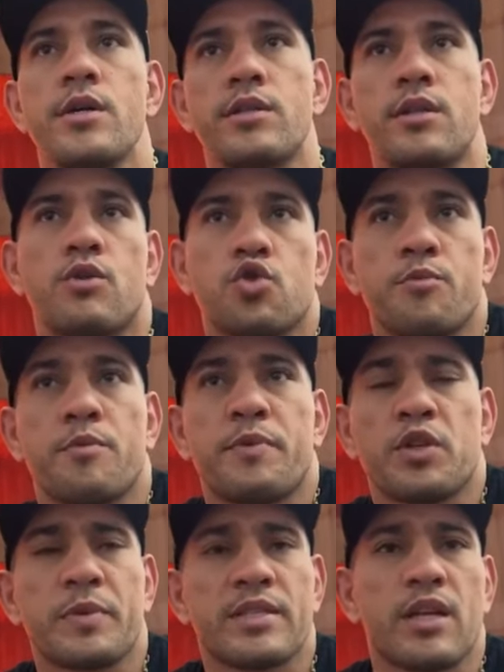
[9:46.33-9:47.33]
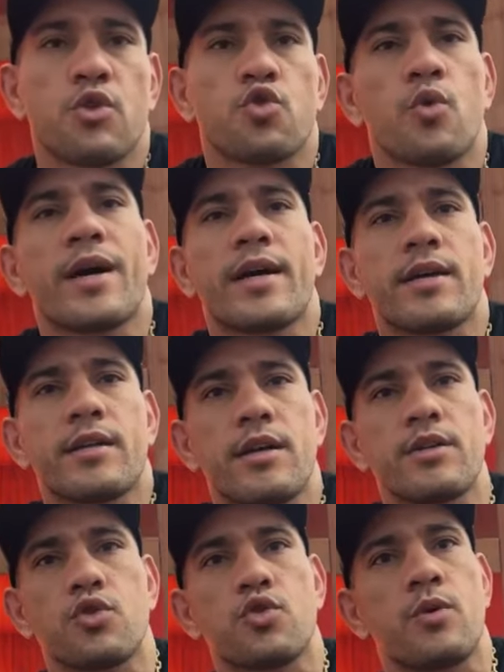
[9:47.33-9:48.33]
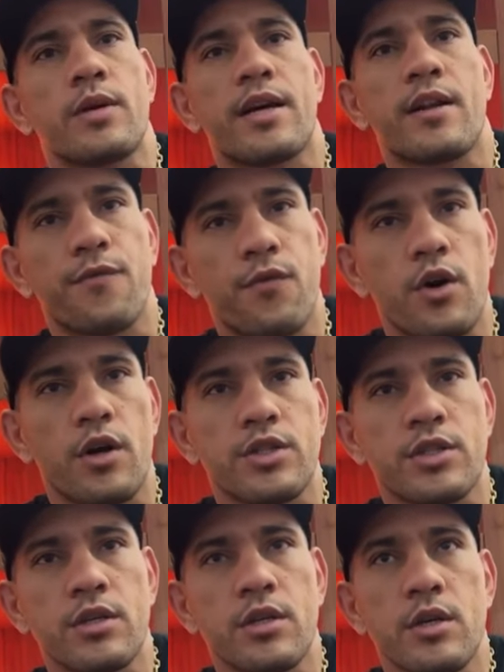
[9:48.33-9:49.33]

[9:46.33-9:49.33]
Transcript: Então subir peso pesado, eu sou um cara grande, eu sou um cara forte,